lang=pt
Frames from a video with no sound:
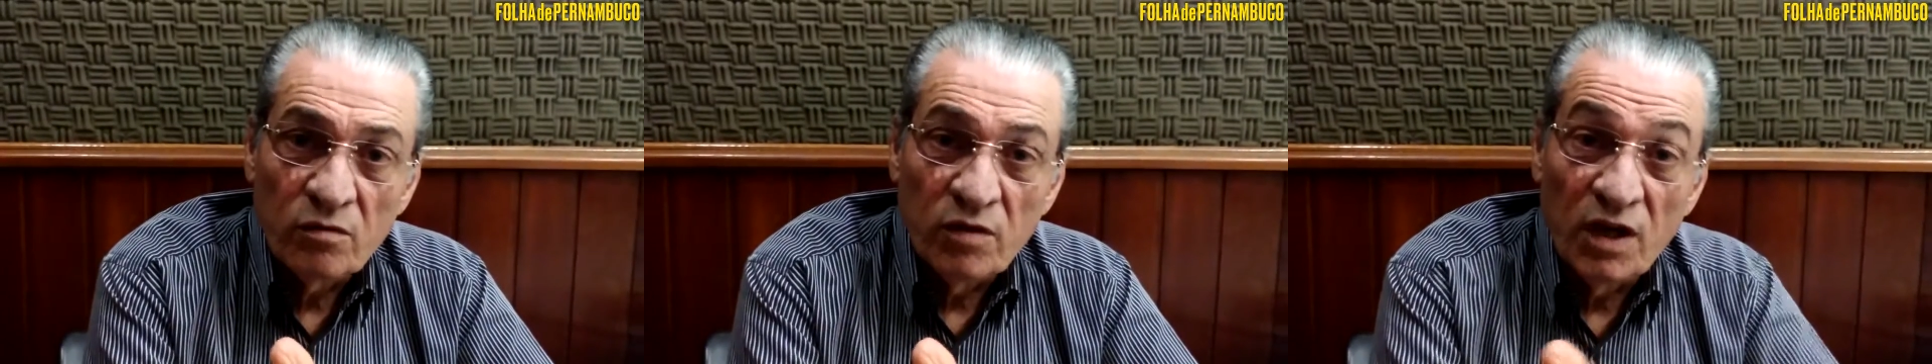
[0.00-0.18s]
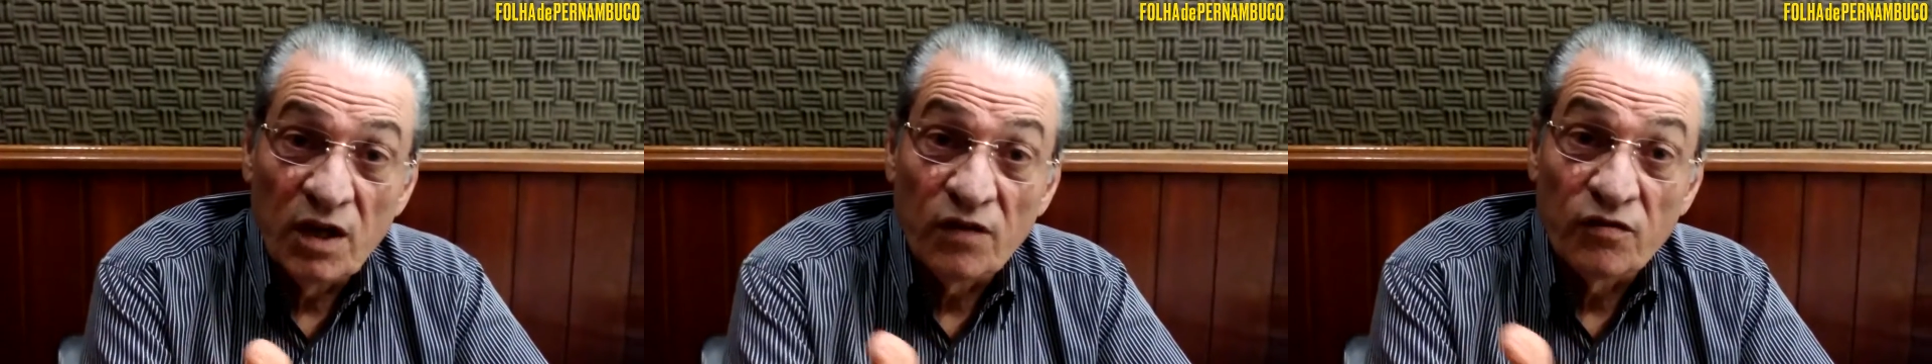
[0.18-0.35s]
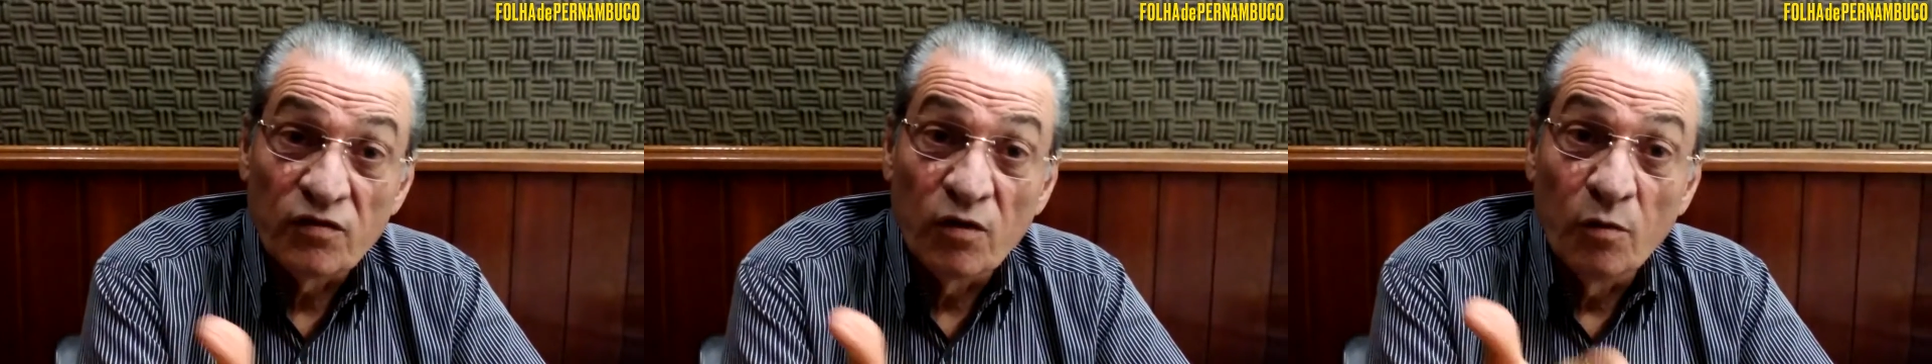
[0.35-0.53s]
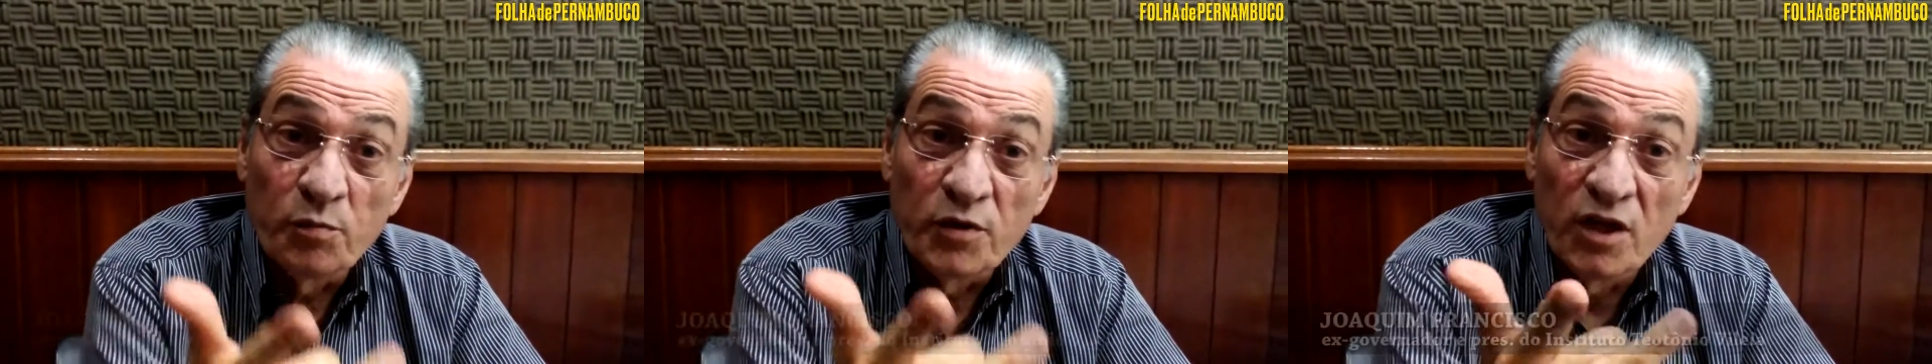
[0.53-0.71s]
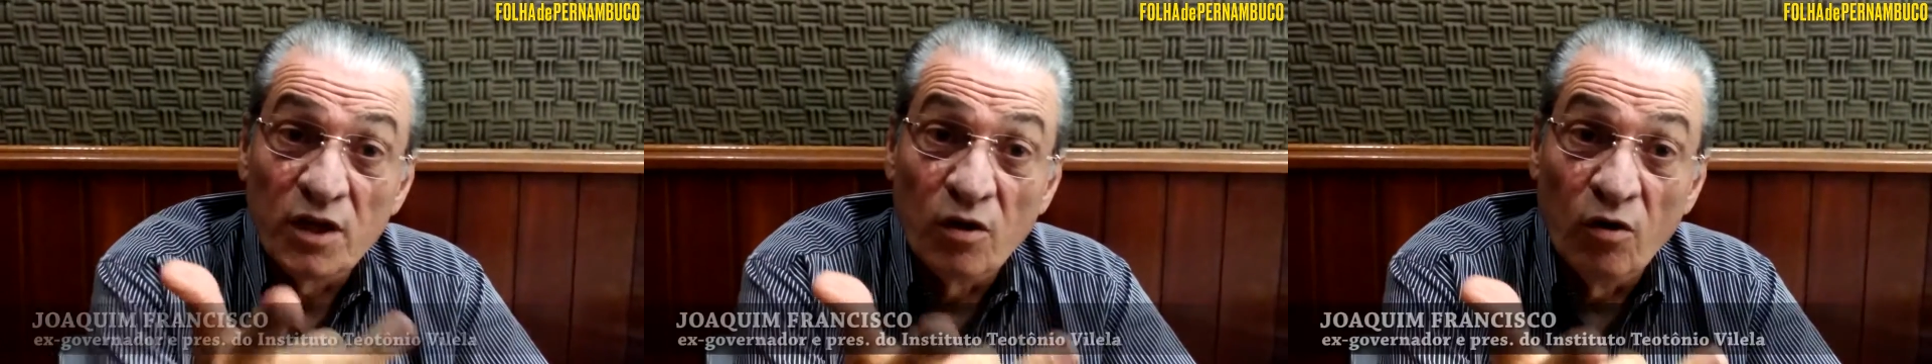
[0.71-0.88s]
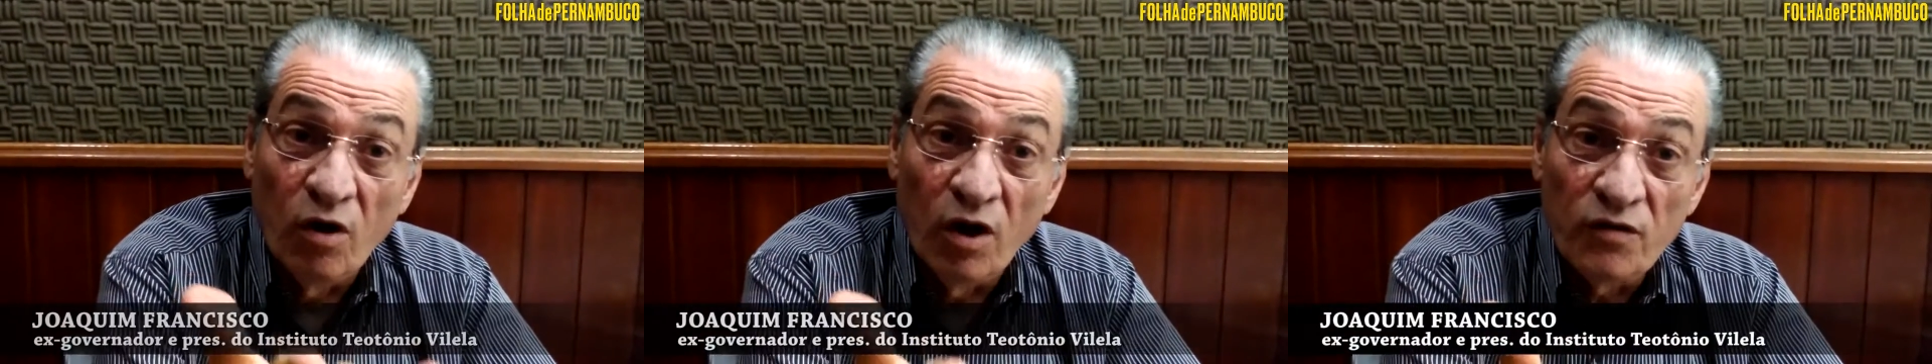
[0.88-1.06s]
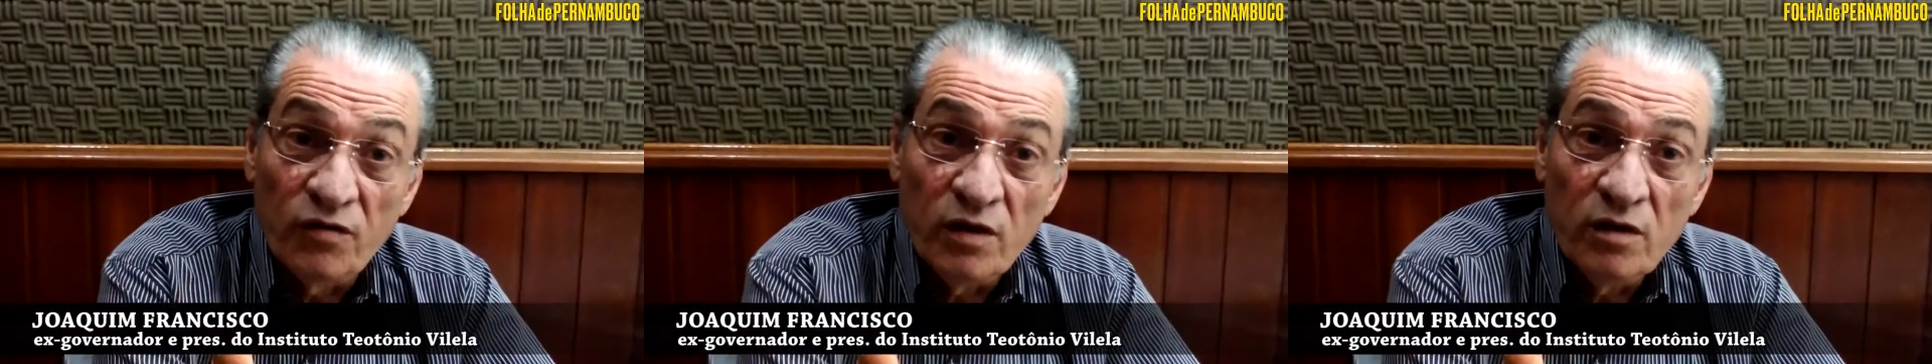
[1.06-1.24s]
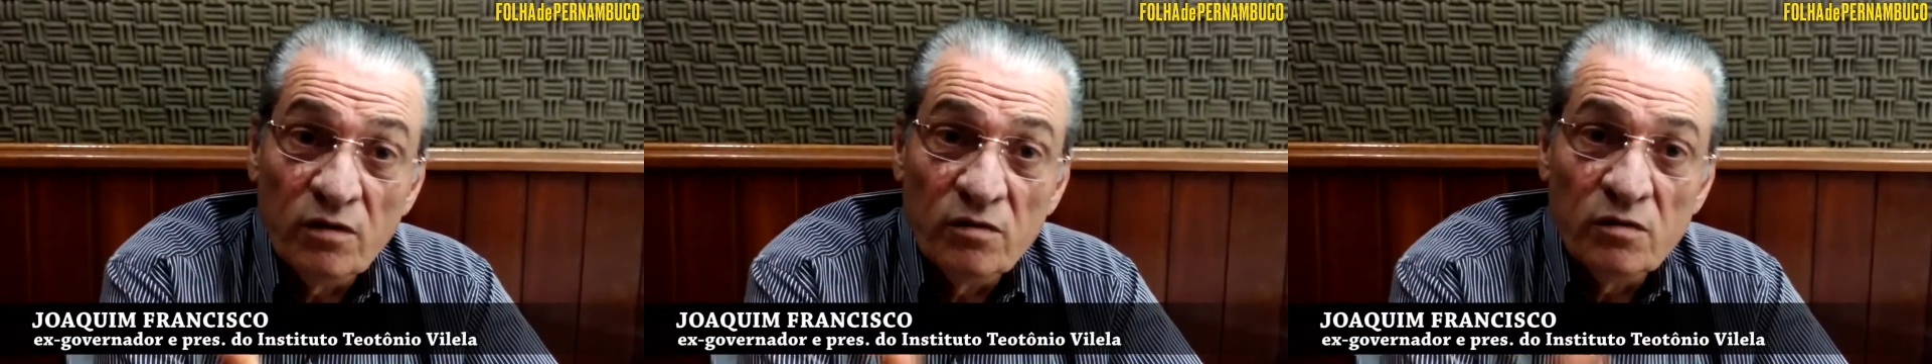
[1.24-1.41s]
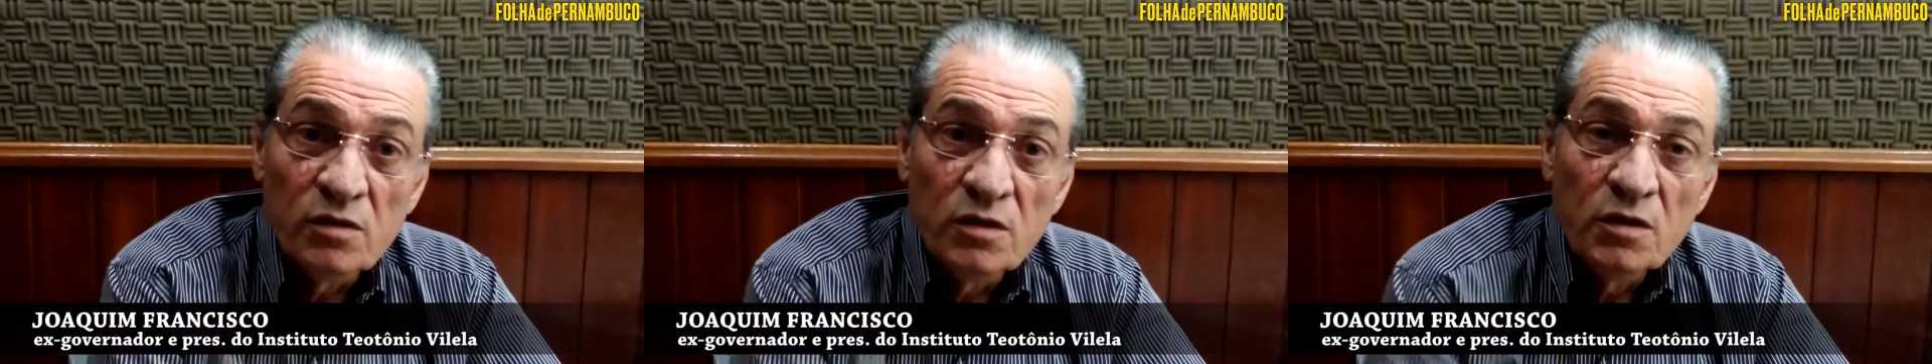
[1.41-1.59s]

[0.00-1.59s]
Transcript: uma eleição perigosa,